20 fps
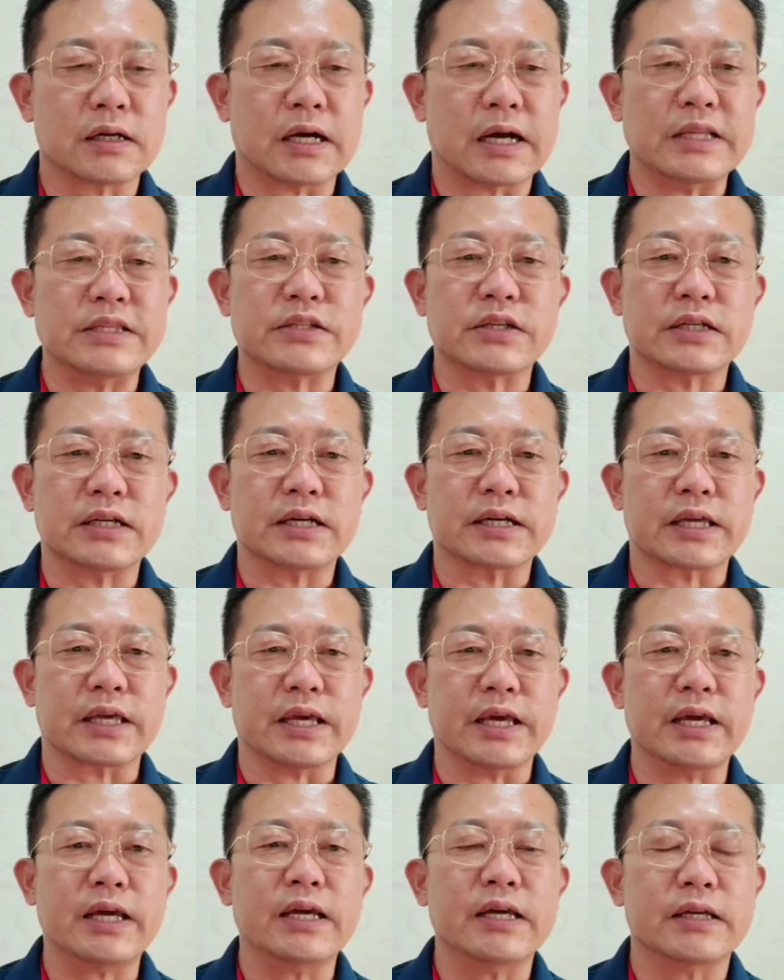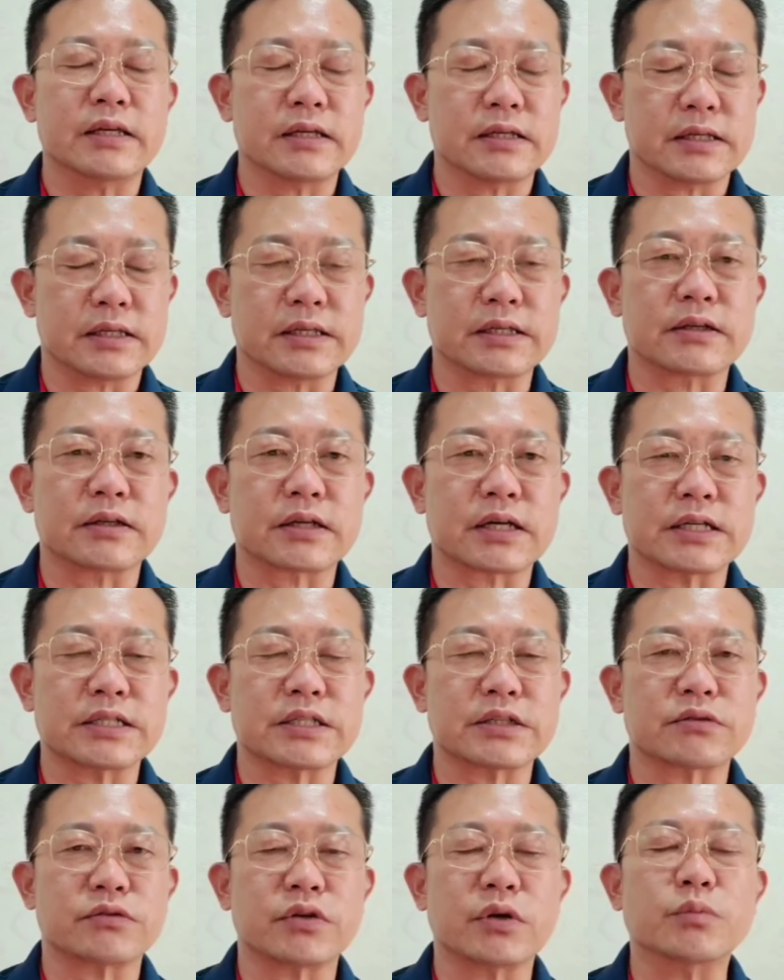안전하게 이끌어
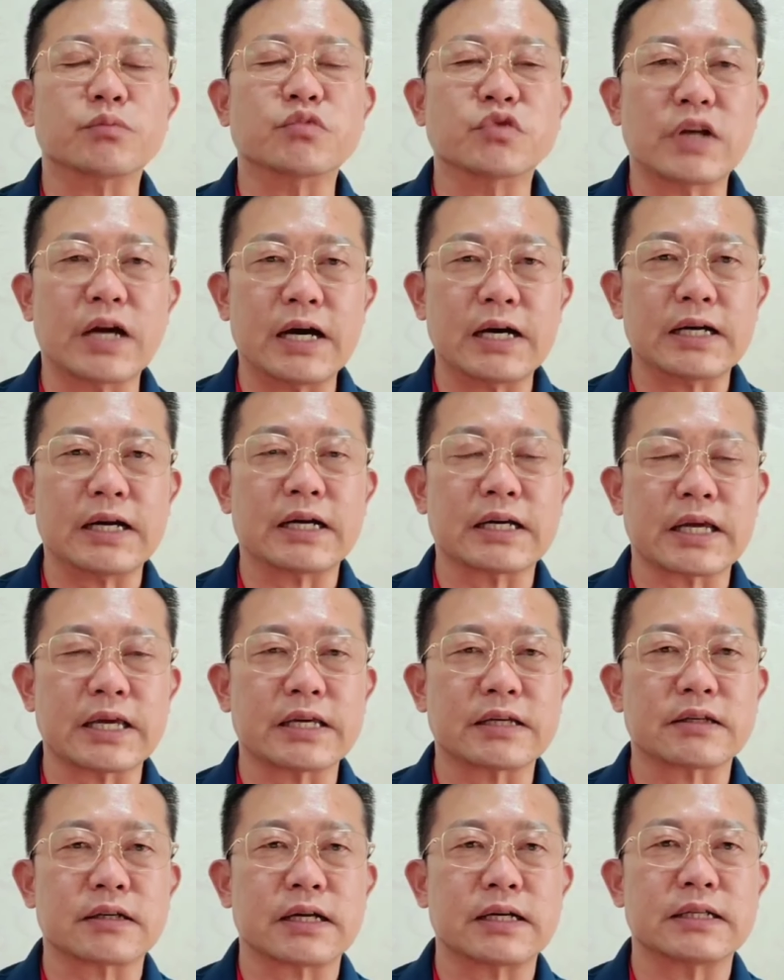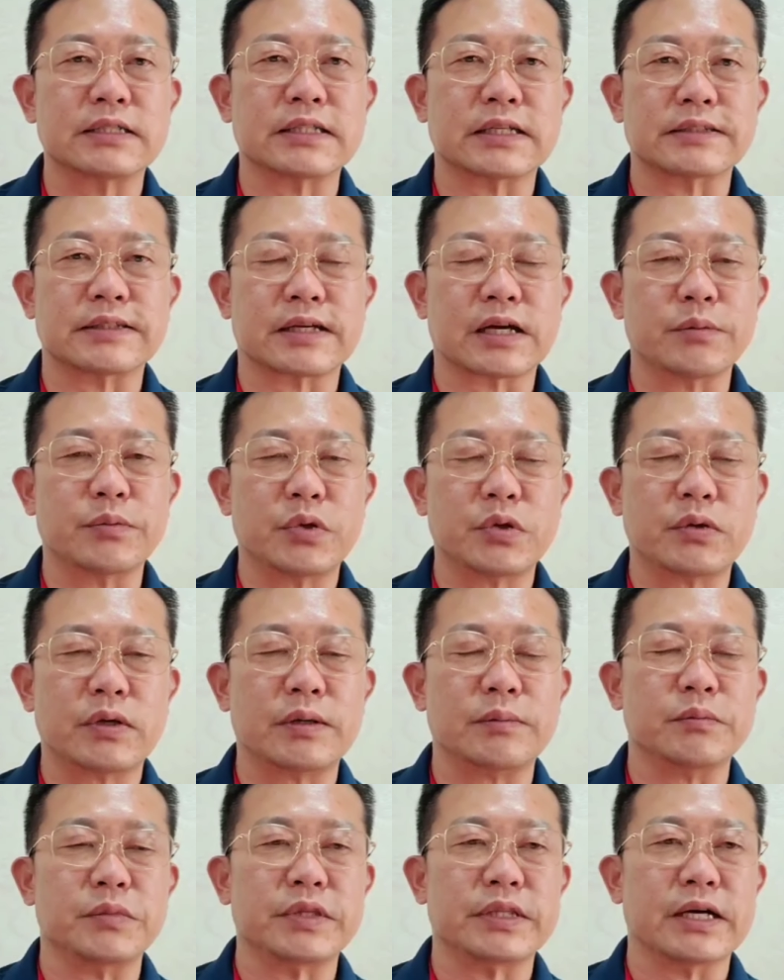가시고요. 무난하게 이끌어 가는 자세가
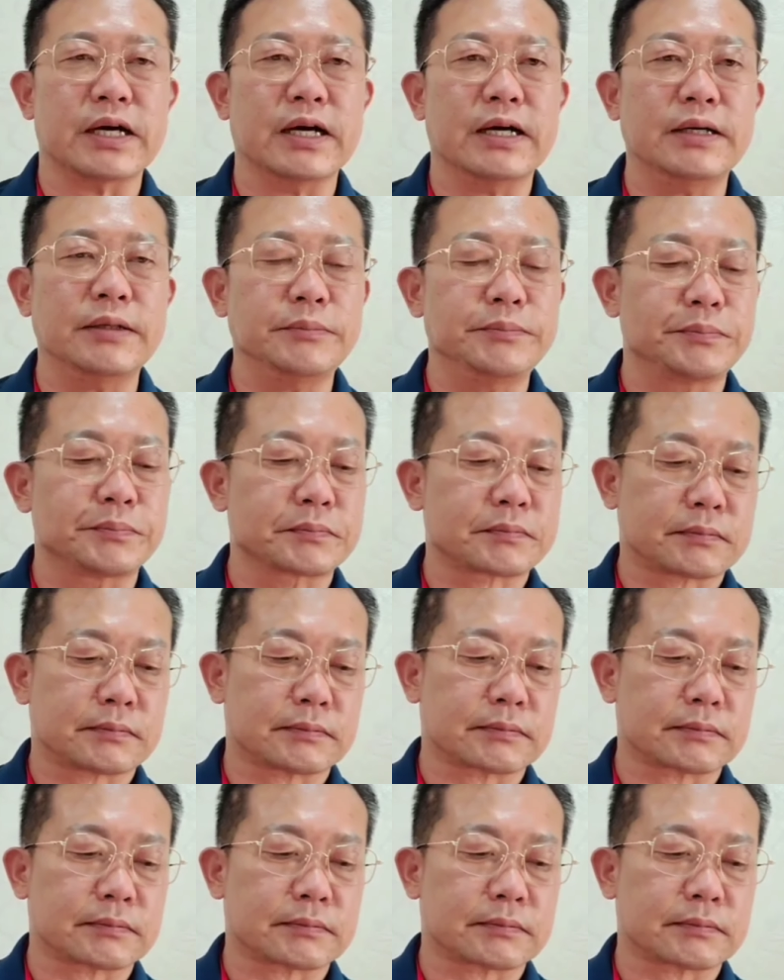필요합니다.